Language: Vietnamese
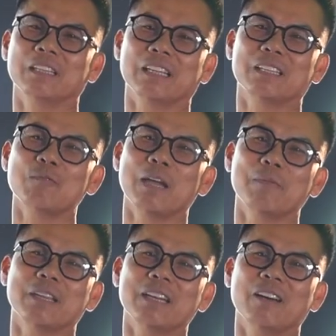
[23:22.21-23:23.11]
chúng
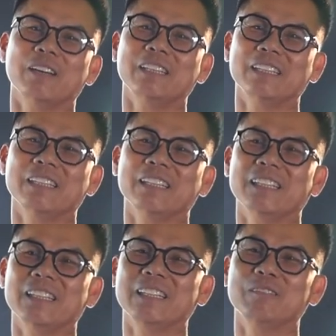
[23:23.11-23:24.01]
em chỉ nói
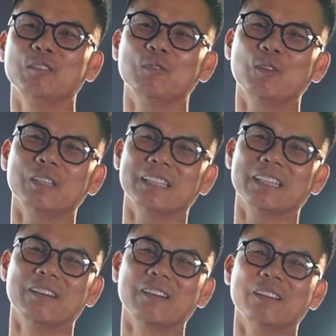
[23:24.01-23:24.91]
nó vui vui vậy
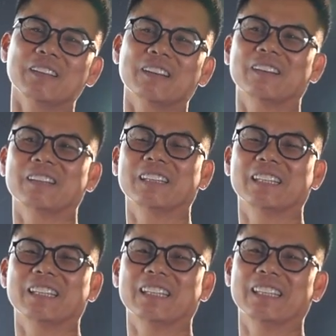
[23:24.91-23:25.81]
thôi, còn
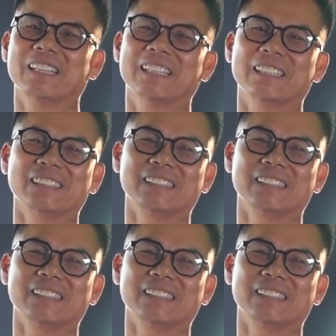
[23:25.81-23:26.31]
à,